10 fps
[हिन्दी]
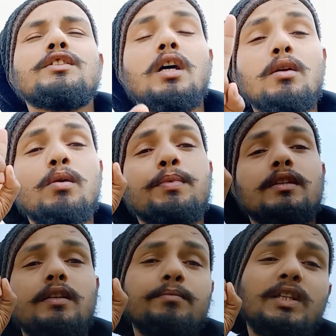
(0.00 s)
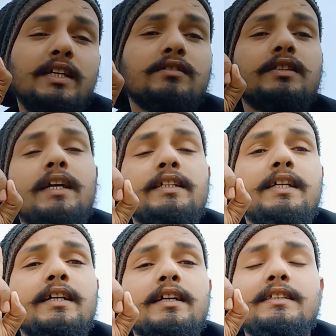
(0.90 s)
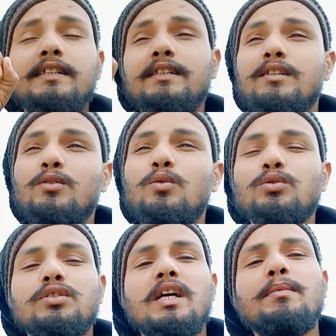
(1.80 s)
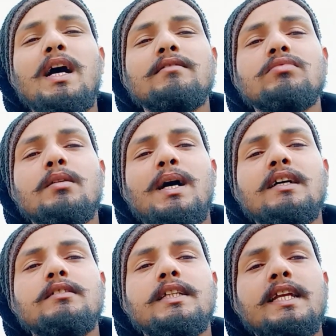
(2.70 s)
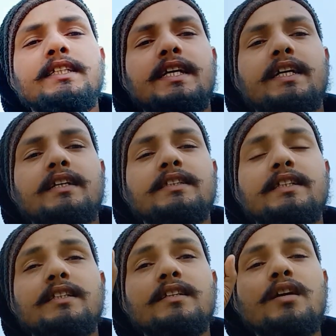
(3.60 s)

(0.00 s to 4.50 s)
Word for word: सर्वप्रथम देश के लिए करिए उसके बाद समाज के लिए करिए